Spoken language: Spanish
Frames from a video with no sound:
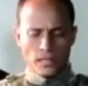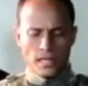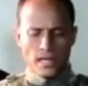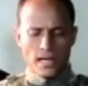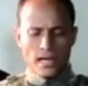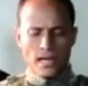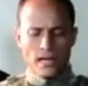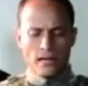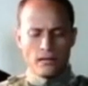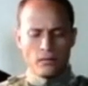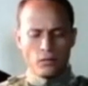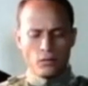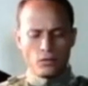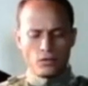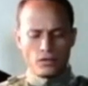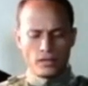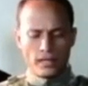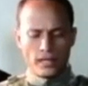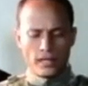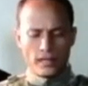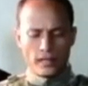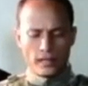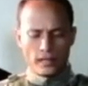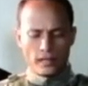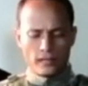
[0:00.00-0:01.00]
en la
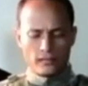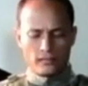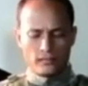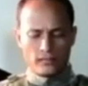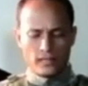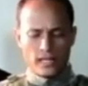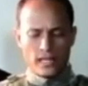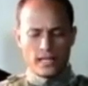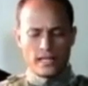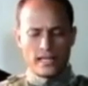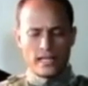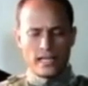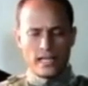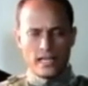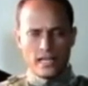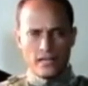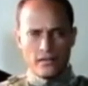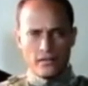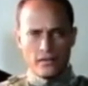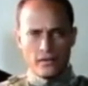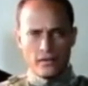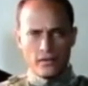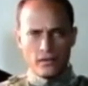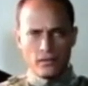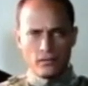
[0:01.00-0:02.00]
búsqueda del
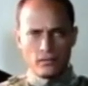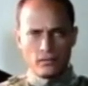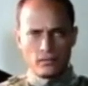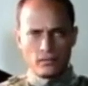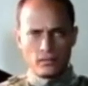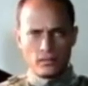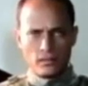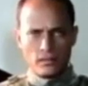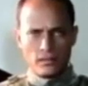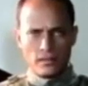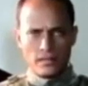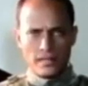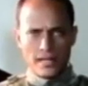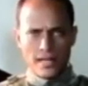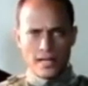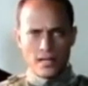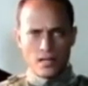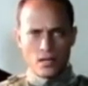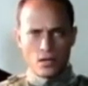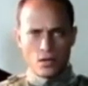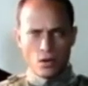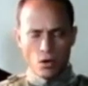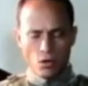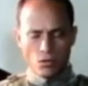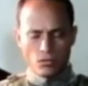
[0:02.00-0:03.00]
equilibrio
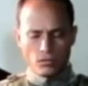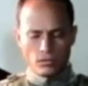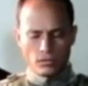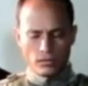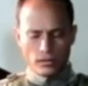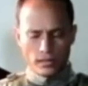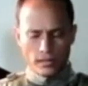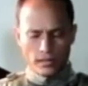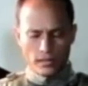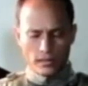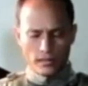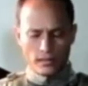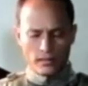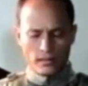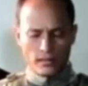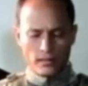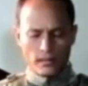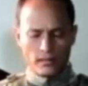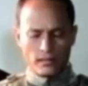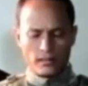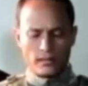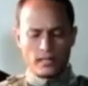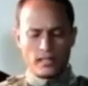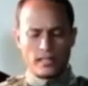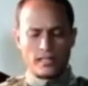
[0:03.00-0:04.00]
y en contra
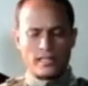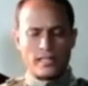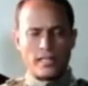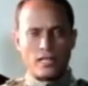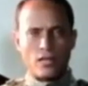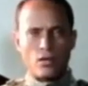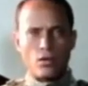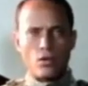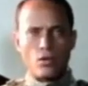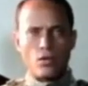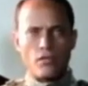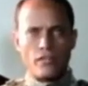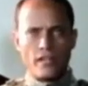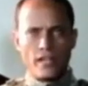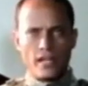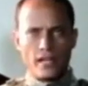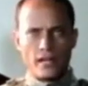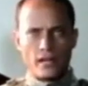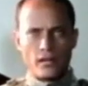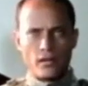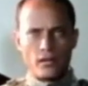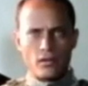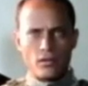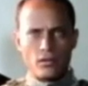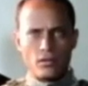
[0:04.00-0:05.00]
de este
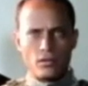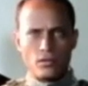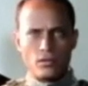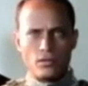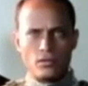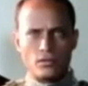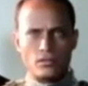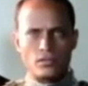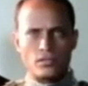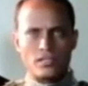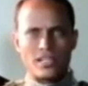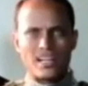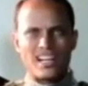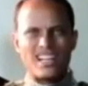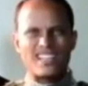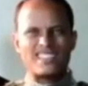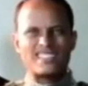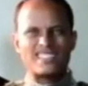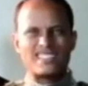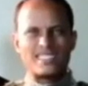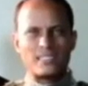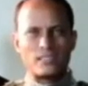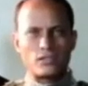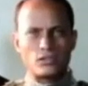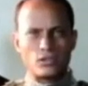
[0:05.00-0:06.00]
gobierno
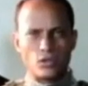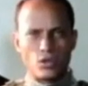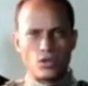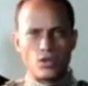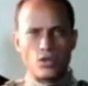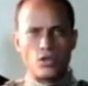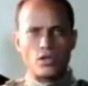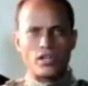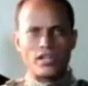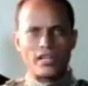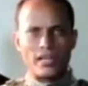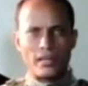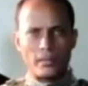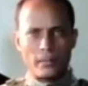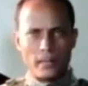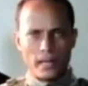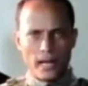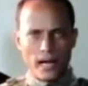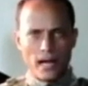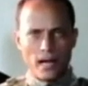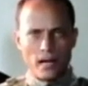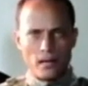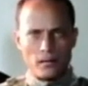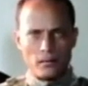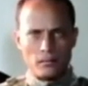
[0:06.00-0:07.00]
transitorio
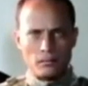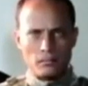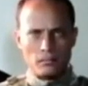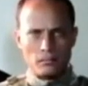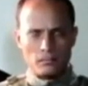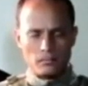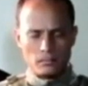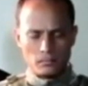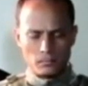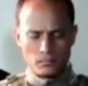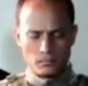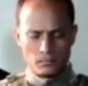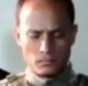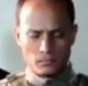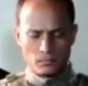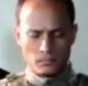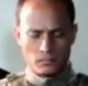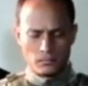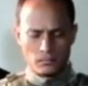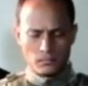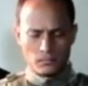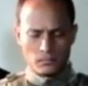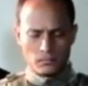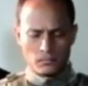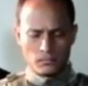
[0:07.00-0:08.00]
criminal.
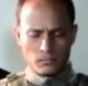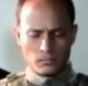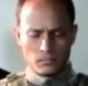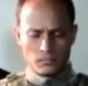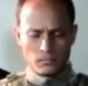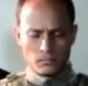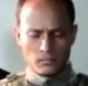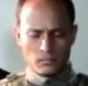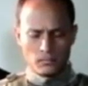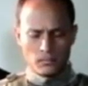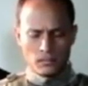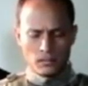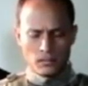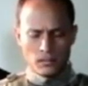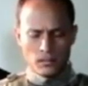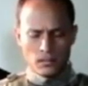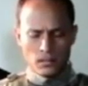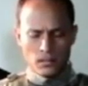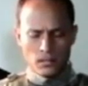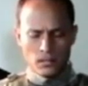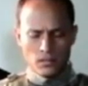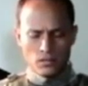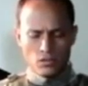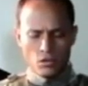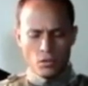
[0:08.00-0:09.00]
Las autoridades buscan
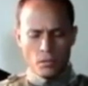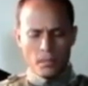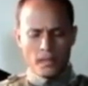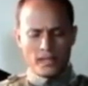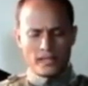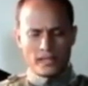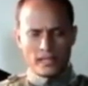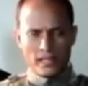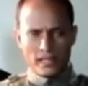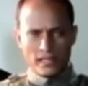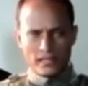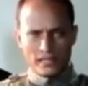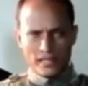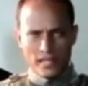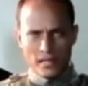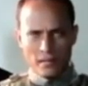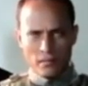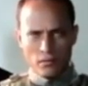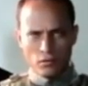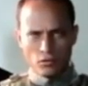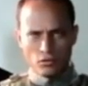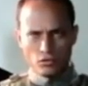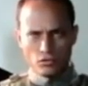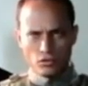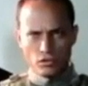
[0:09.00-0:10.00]
al golpista Oscar
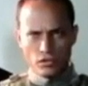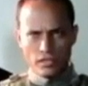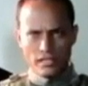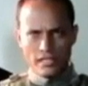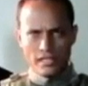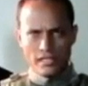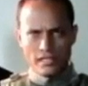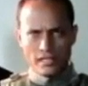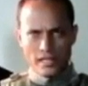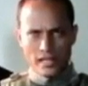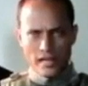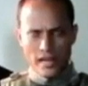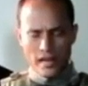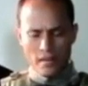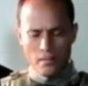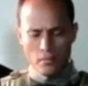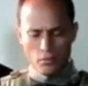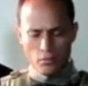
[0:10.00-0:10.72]
Pérez, vinculado a la